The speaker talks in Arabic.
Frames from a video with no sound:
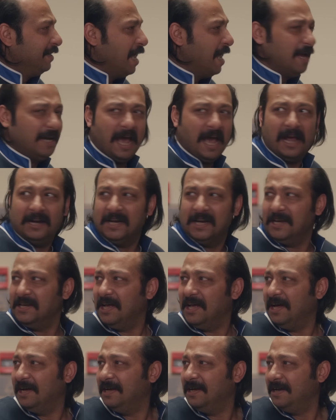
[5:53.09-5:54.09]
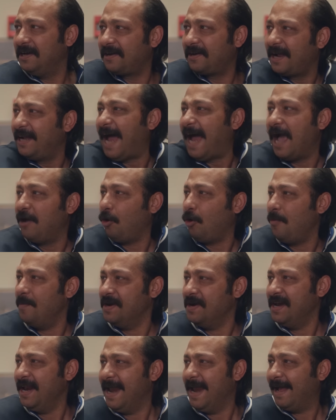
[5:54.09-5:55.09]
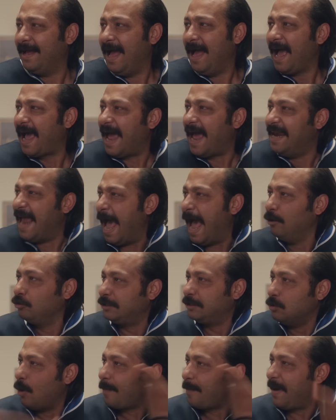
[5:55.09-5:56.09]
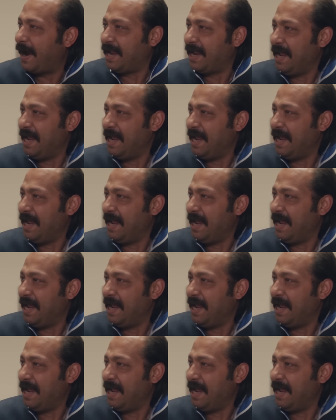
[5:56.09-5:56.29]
لا اله الا الله الراجل هيروح مننا خليها له 42